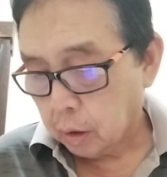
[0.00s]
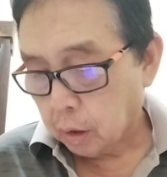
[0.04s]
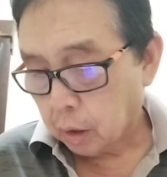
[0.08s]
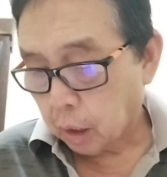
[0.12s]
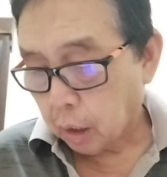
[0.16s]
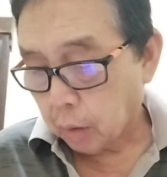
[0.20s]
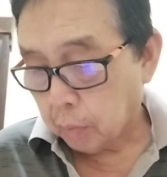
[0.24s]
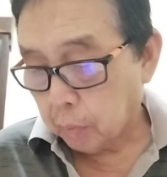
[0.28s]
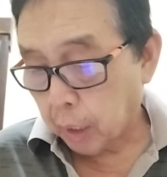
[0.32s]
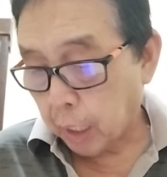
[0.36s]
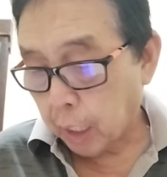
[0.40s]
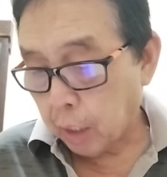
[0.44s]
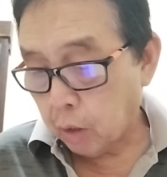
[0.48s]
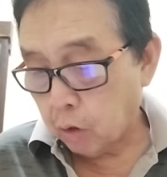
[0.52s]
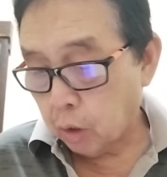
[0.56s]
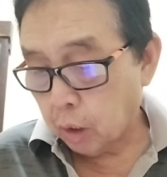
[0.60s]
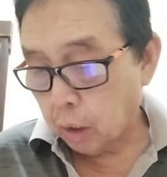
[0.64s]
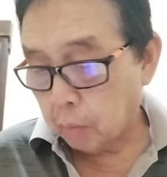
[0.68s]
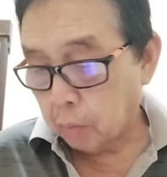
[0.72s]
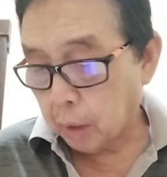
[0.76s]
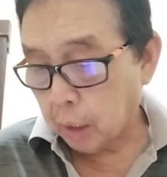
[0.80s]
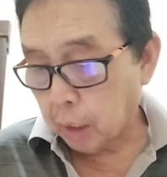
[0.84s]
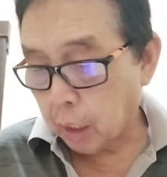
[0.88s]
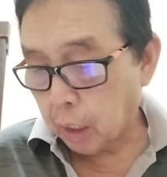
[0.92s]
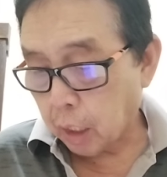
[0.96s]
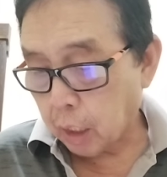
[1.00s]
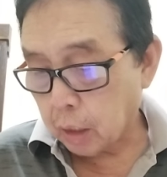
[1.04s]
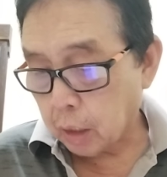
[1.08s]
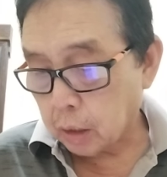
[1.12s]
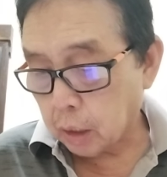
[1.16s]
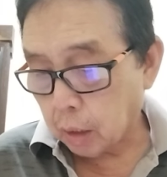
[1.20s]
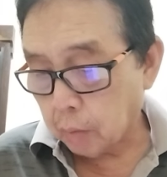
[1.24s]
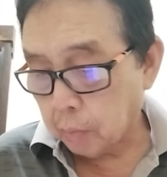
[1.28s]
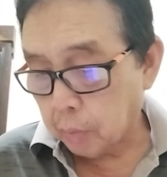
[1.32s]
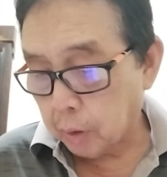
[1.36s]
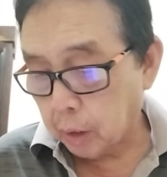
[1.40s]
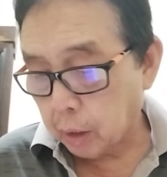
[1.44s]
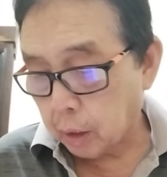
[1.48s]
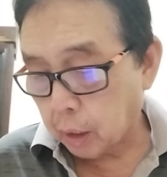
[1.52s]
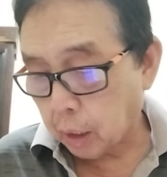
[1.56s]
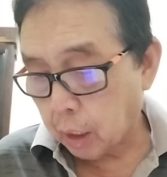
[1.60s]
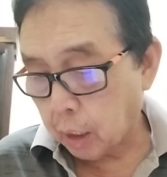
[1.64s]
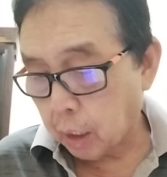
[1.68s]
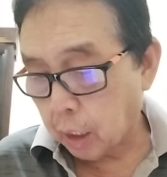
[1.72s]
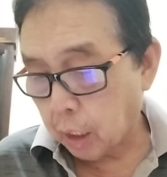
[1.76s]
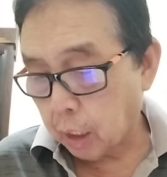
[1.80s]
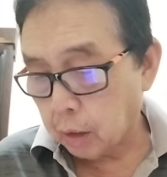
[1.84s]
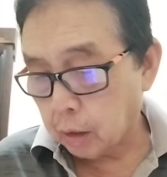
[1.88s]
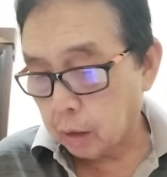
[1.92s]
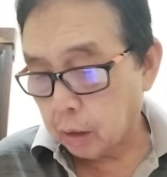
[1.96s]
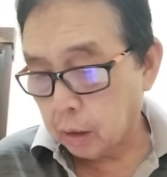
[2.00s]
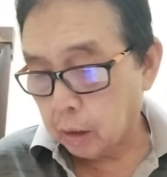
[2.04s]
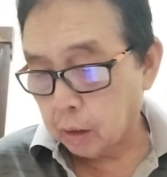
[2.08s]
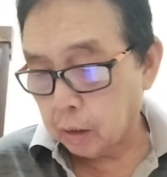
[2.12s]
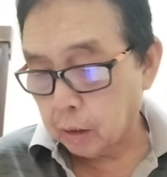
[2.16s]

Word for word: Kabayo lang malakas, sabi ni Kalat ni...